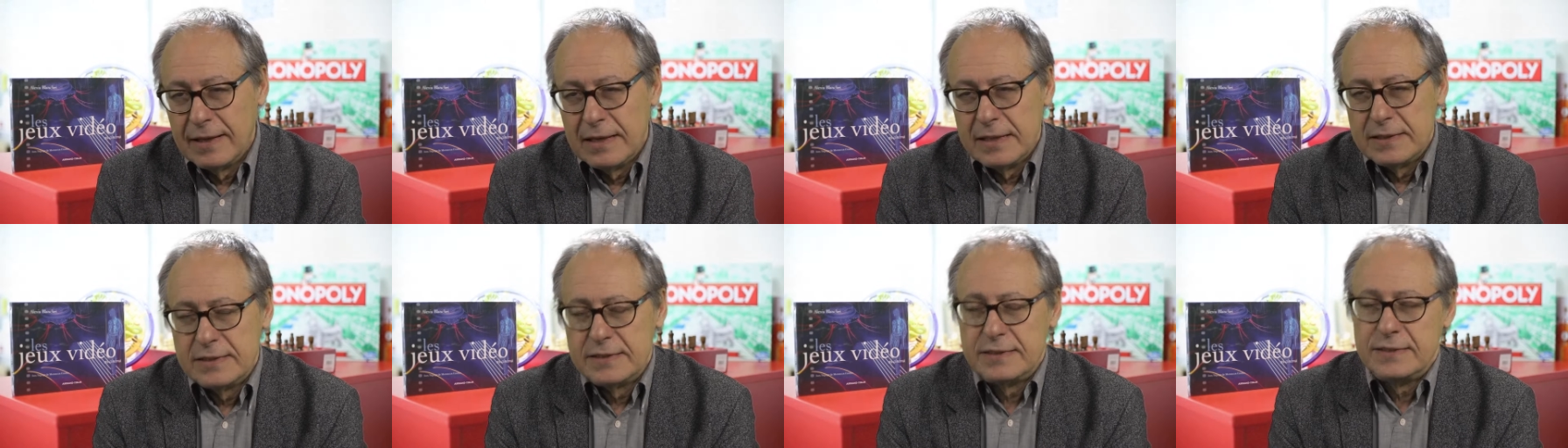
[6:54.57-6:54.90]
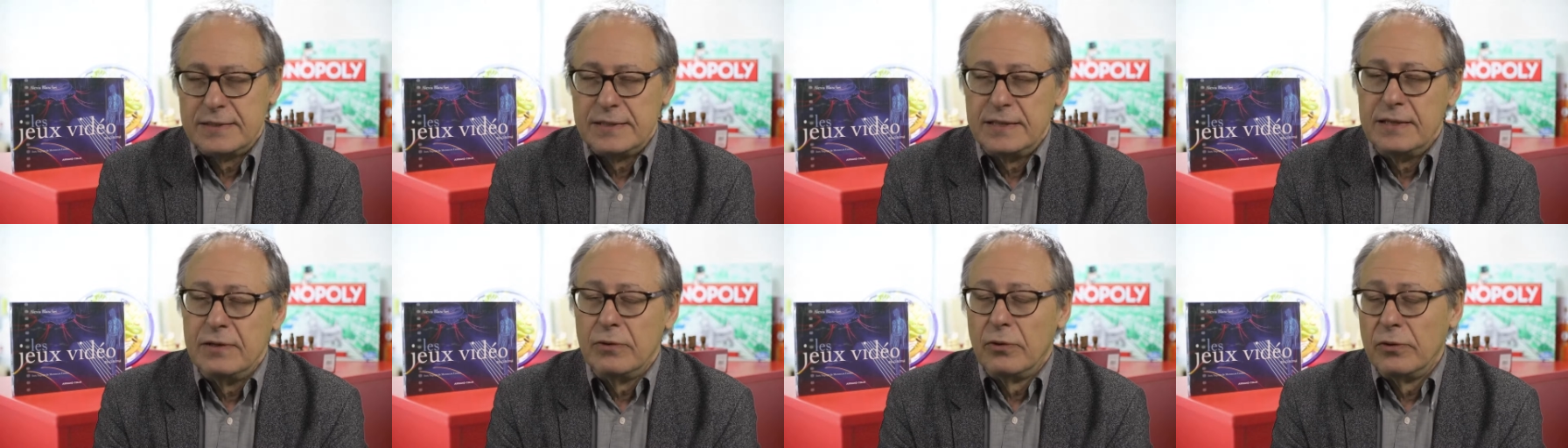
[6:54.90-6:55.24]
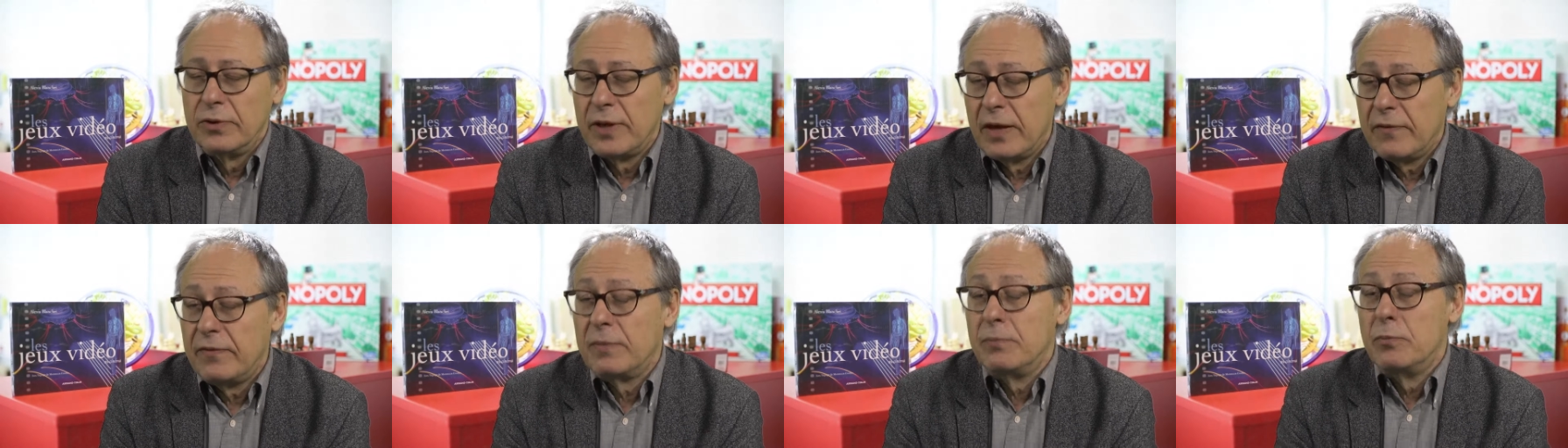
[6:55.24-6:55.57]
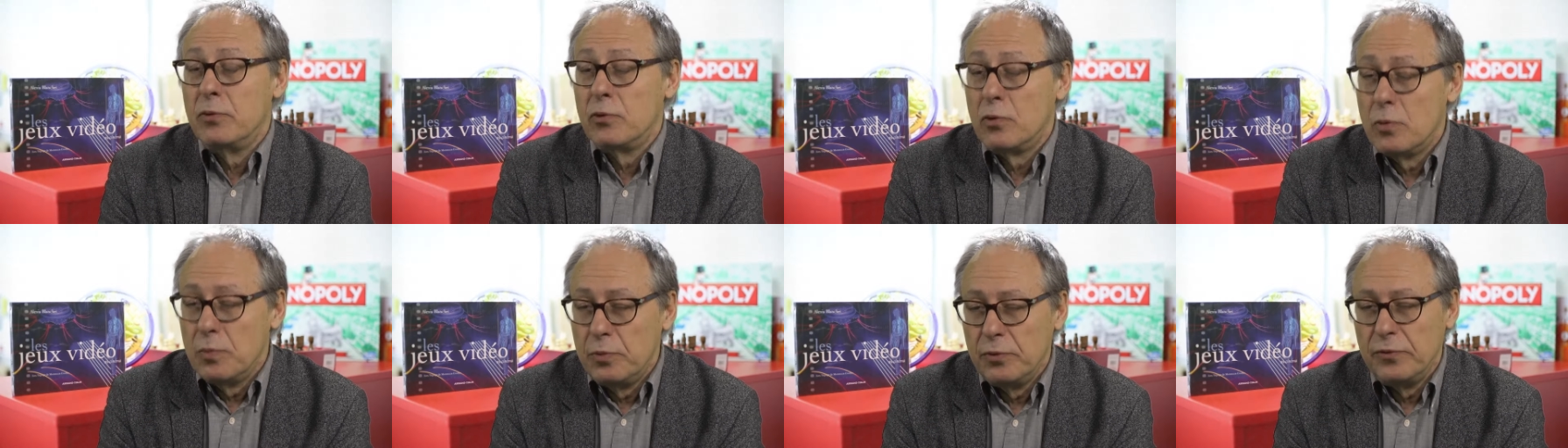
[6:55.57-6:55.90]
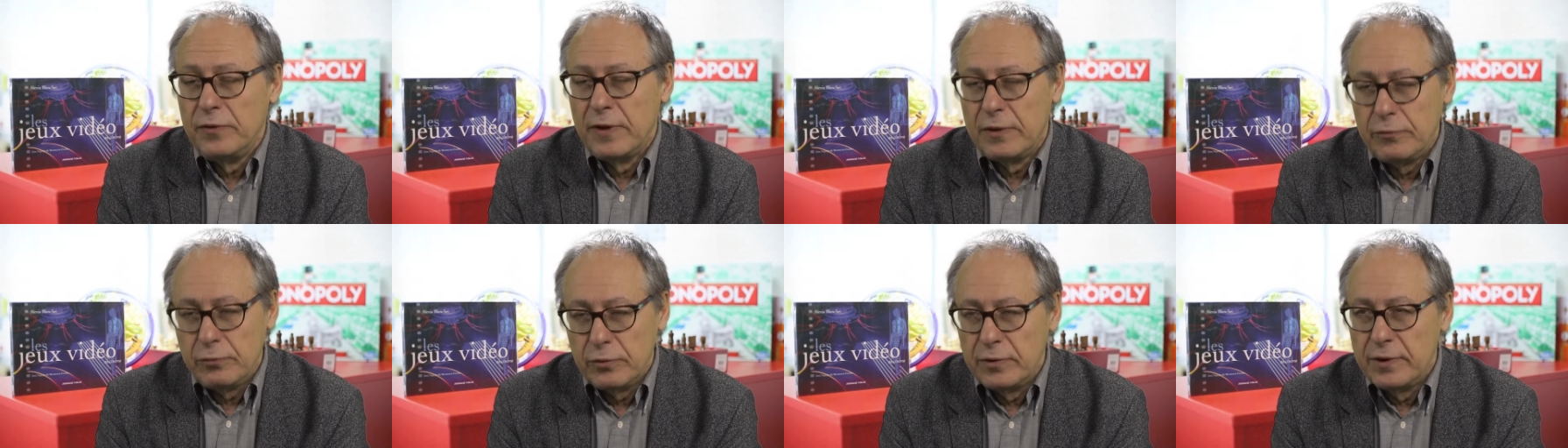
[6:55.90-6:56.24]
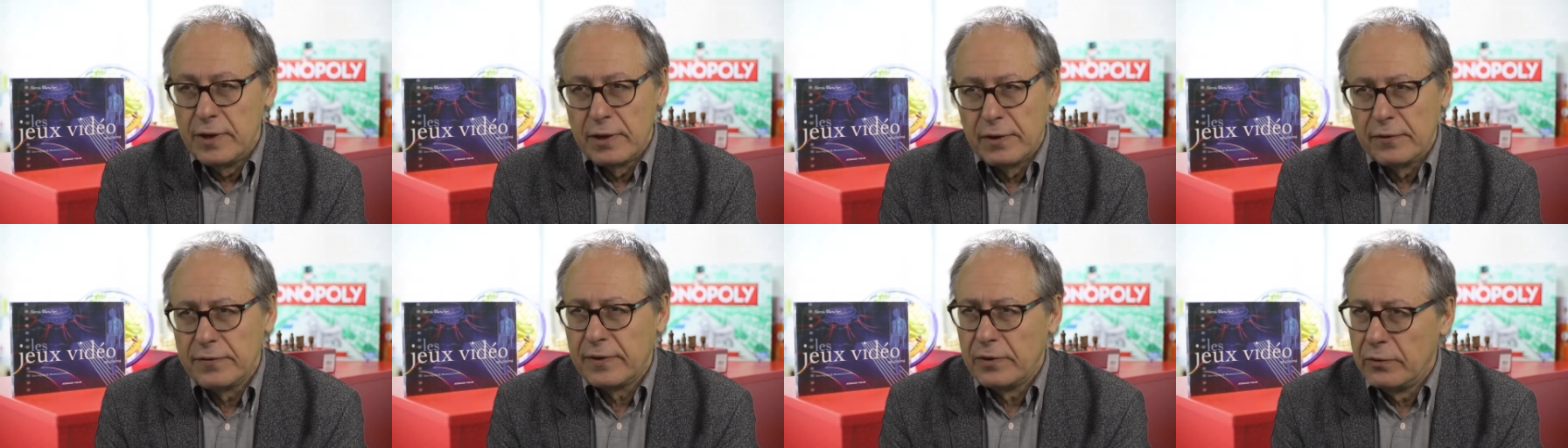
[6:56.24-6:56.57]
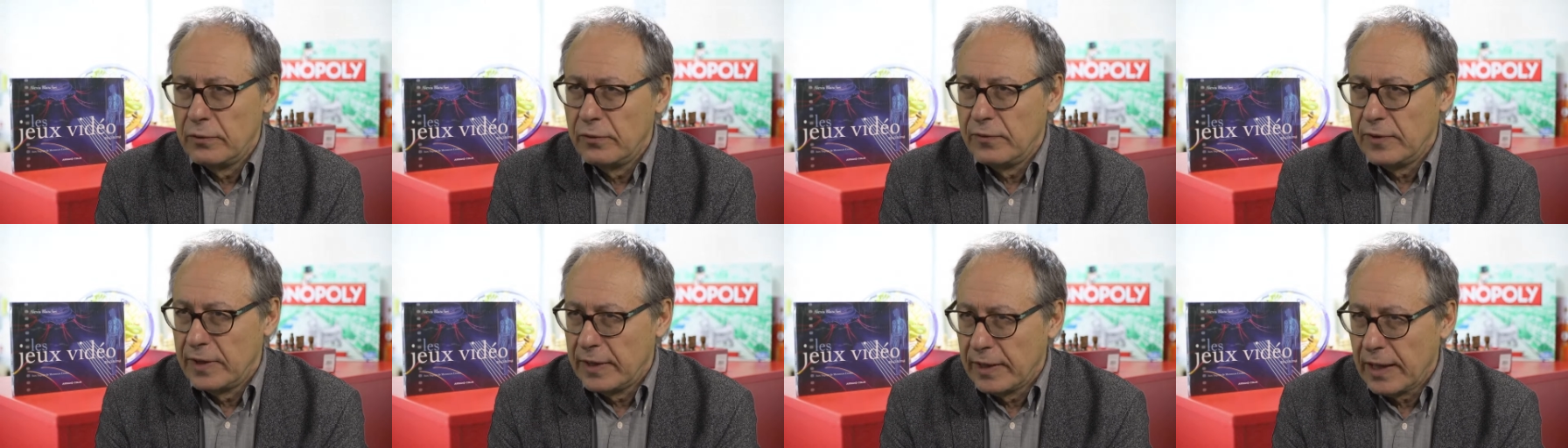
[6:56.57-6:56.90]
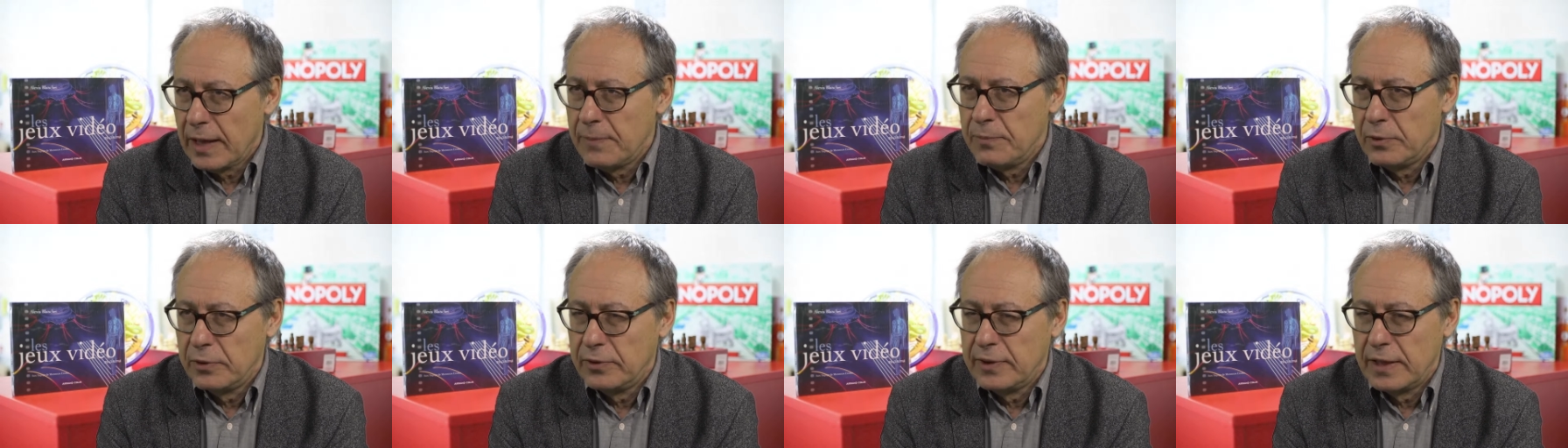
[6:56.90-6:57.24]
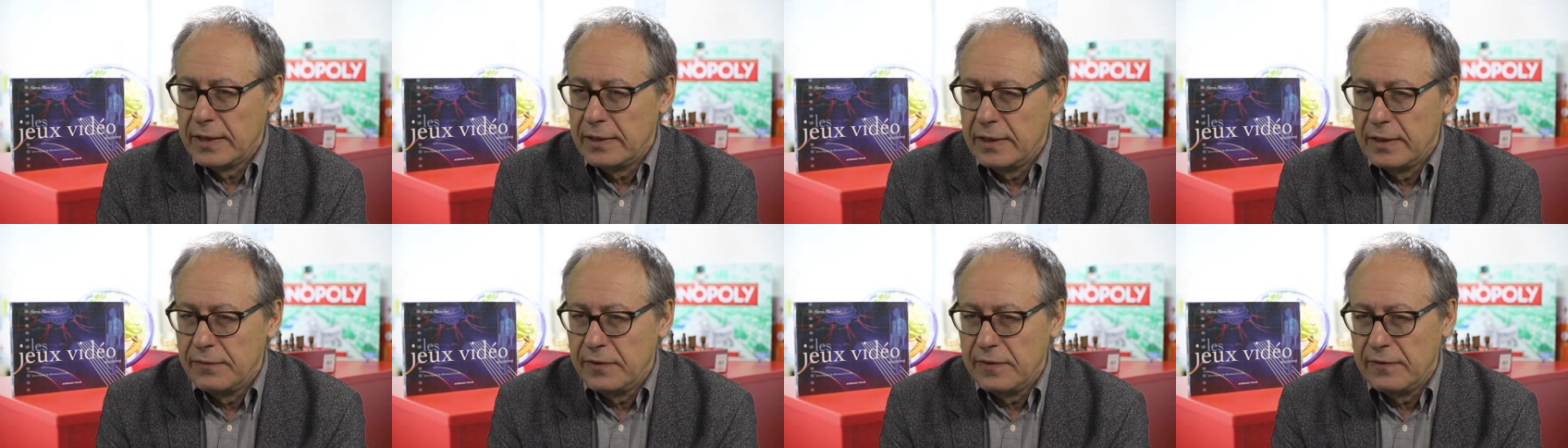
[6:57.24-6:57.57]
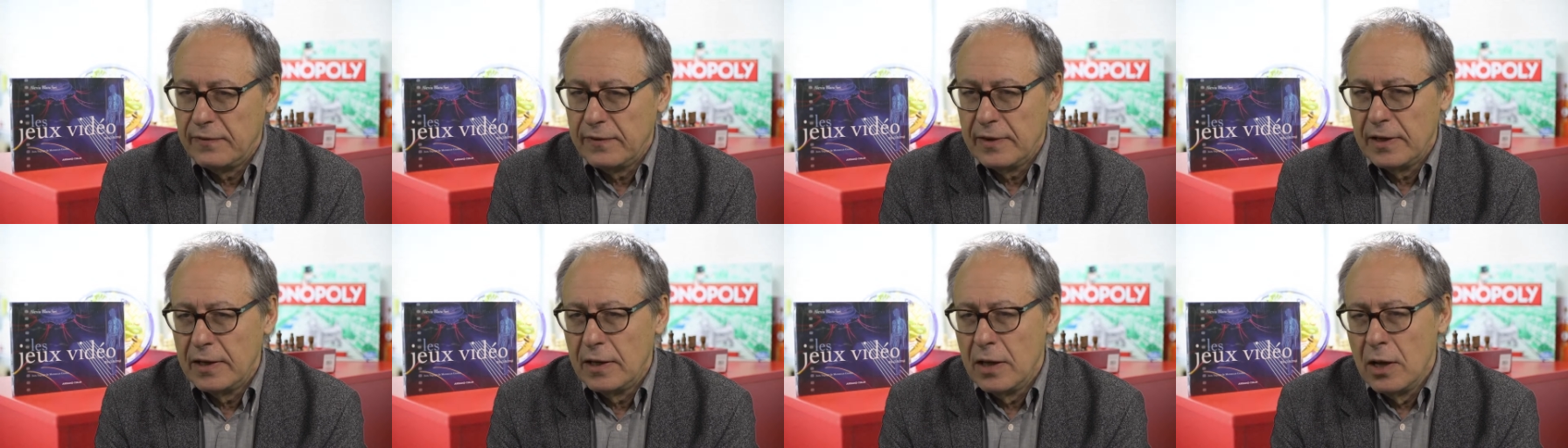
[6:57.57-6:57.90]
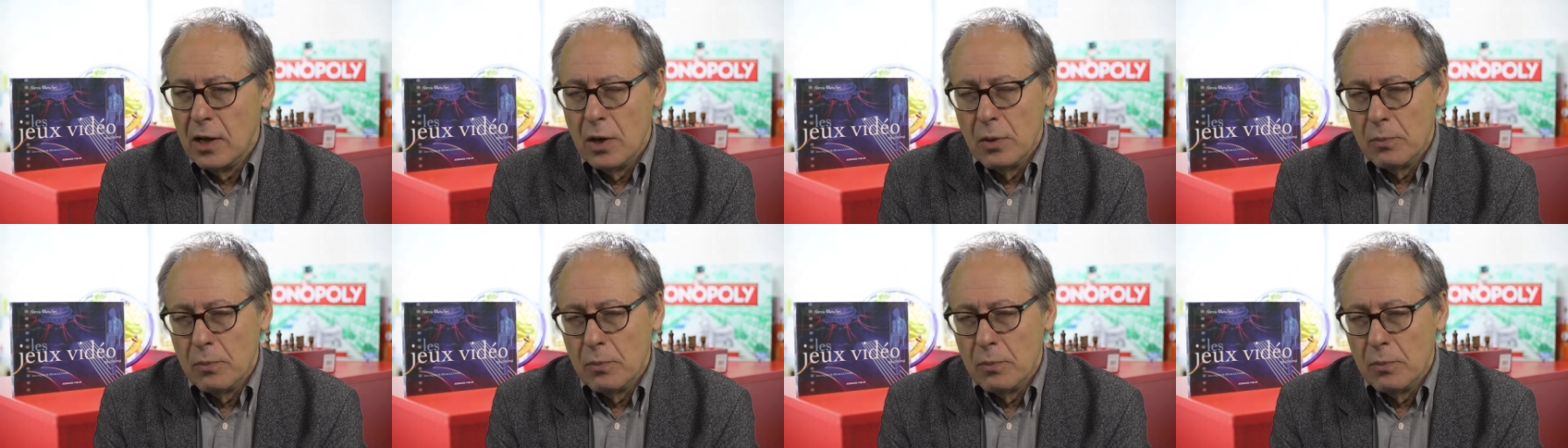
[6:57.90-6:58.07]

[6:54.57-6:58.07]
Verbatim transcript: Si on avait beaucoup plus d'étudiants, ça deviendrait peut-être difficile,